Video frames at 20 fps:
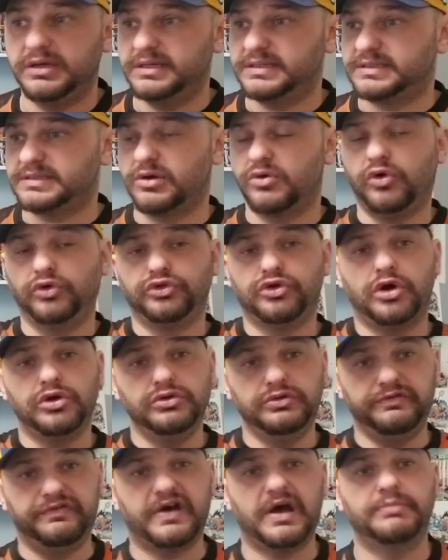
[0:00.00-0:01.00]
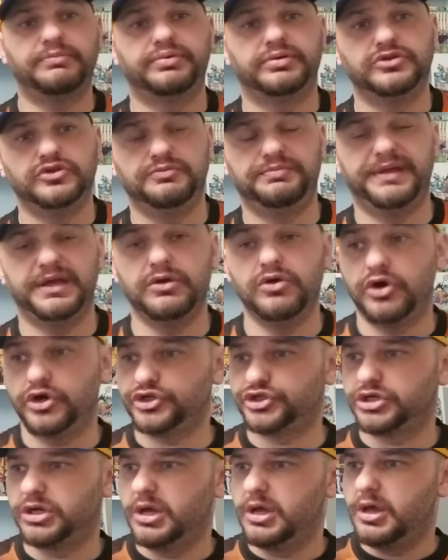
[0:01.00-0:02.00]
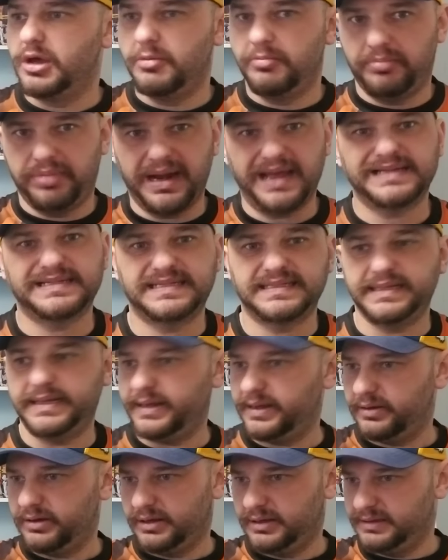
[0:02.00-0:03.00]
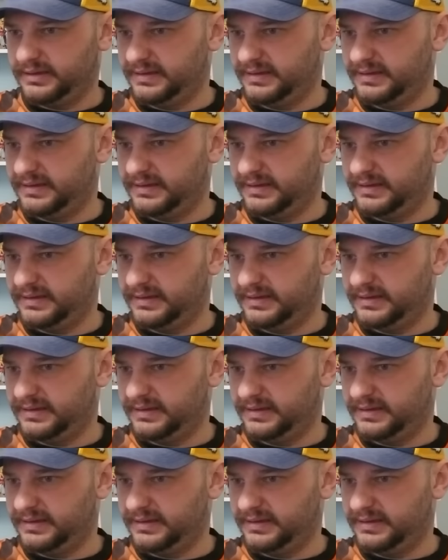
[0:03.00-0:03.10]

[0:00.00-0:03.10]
Et sans contrôle, une frappe du pied gauche placée,